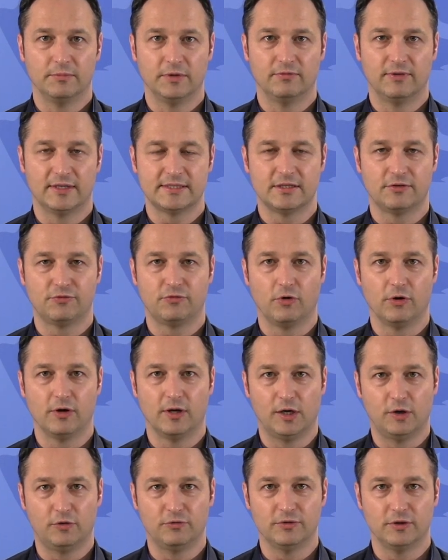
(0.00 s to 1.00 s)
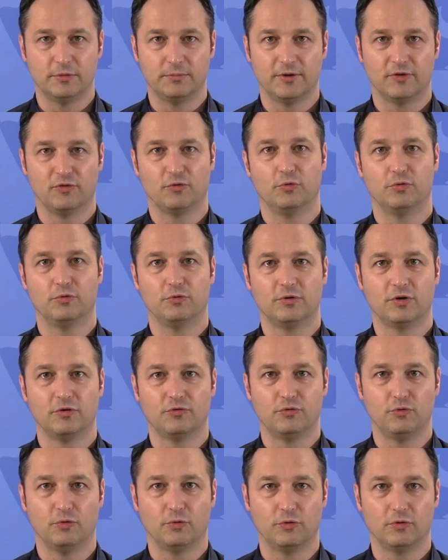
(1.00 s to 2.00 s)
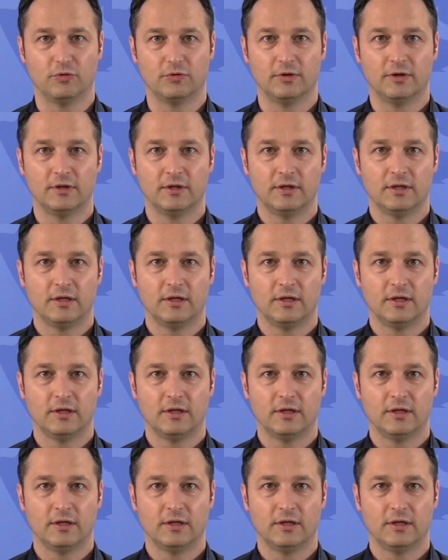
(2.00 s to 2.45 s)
mit Wasser volllaufenden Personenunterführung